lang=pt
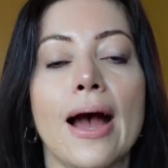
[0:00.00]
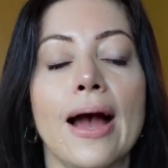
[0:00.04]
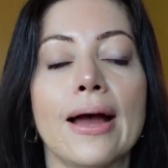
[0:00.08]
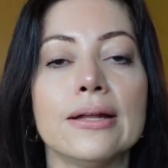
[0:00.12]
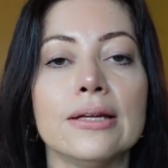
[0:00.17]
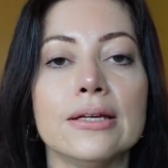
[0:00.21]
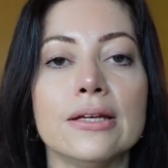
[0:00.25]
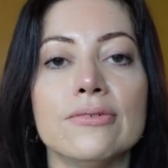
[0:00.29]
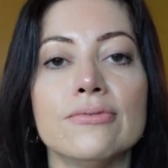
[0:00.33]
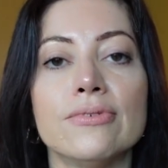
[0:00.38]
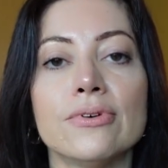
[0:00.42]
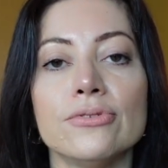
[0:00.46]
a
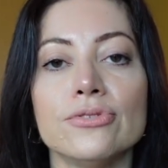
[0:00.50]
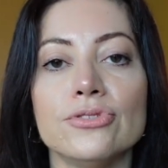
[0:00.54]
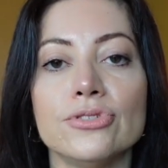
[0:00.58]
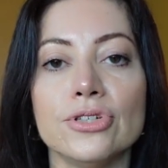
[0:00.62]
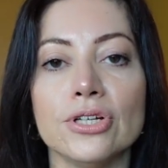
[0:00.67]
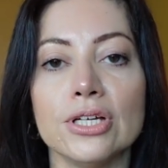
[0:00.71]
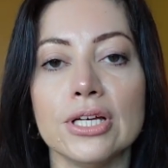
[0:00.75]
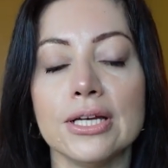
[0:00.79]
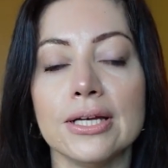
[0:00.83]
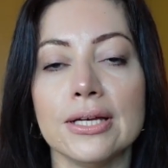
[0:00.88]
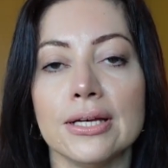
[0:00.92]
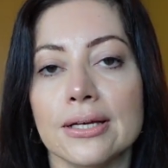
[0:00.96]
nível
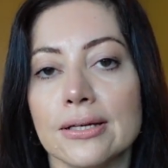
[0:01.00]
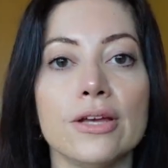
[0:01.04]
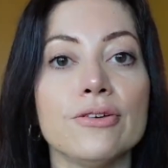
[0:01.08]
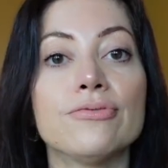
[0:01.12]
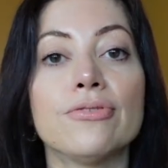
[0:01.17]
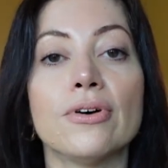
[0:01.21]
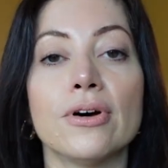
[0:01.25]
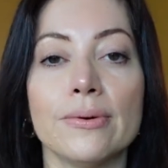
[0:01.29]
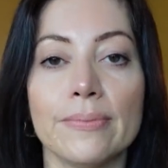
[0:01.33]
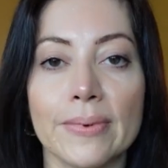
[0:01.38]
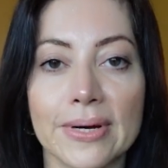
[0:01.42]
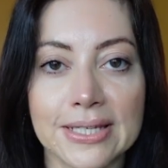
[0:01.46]
de
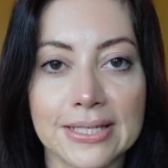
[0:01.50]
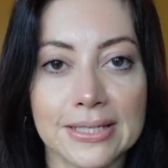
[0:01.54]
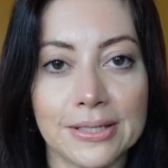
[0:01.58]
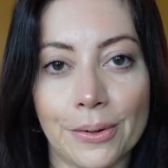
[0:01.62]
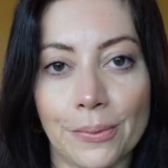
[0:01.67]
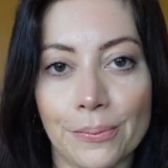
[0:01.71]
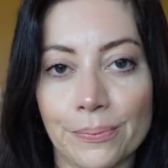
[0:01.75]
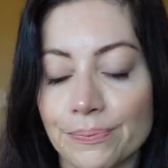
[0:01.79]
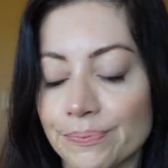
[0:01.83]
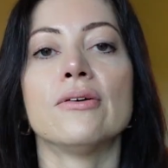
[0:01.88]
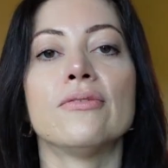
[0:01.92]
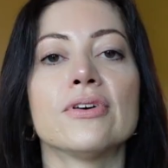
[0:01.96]

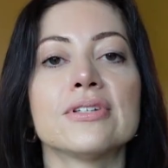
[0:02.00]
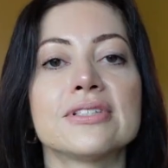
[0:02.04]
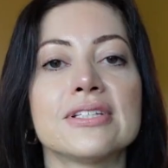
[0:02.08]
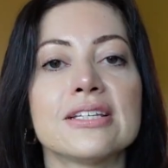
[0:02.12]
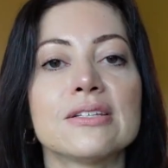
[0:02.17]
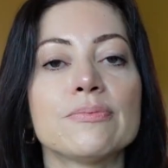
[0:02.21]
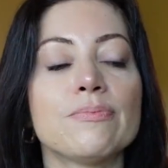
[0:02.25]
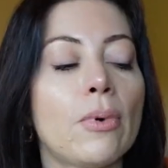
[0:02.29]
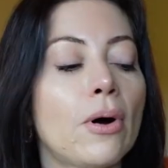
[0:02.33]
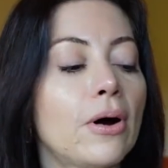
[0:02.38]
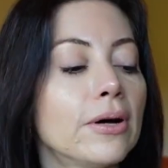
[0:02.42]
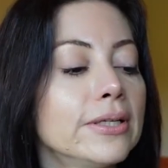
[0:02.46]
informação.
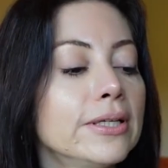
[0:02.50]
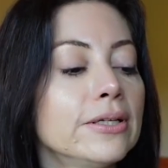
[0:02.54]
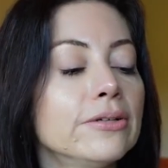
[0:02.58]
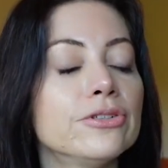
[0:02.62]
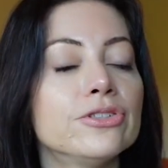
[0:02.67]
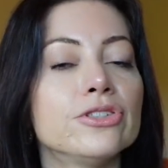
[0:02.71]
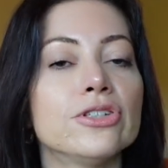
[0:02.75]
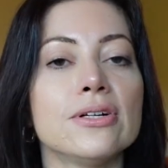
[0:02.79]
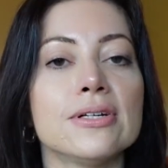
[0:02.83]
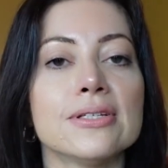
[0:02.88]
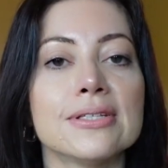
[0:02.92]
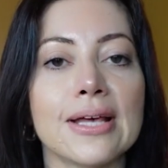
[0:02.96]
Vocês podem
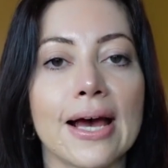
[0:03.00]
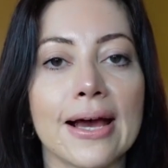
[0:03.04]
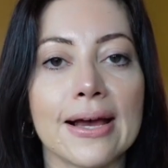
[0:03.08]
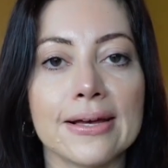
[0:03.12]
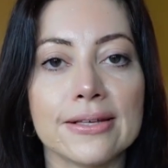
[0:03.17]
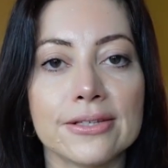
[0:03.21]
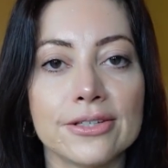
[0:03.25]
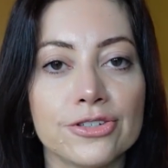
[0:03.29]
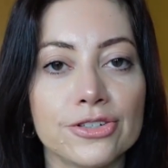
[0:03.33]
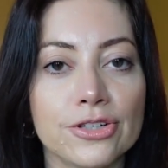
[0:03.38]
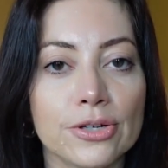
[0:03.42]
utilizar esse